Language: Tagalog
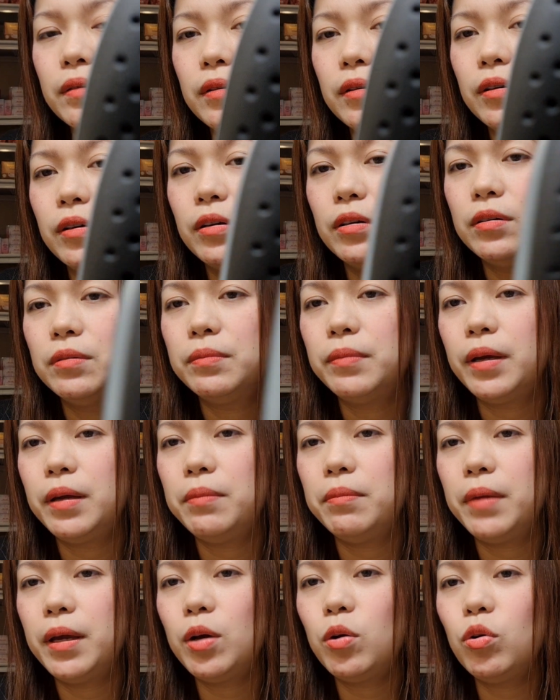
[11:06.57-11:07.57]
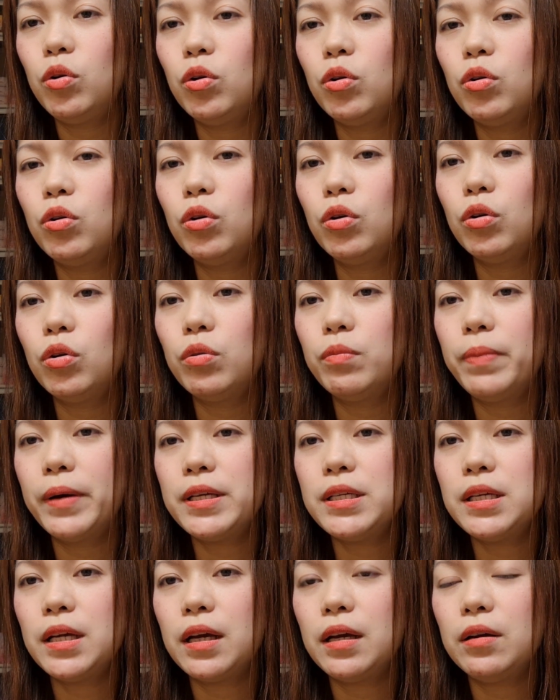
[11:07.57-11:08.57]
Oh, may, may kulog-kulog pa
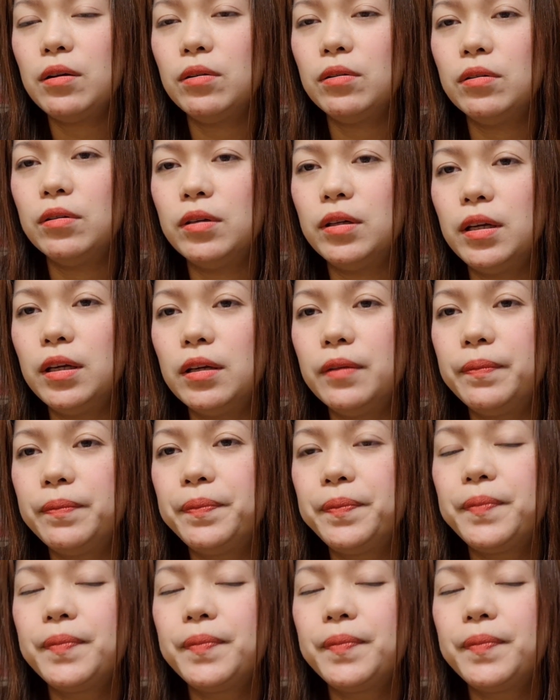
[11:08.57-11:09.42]
siya. Oh, yan.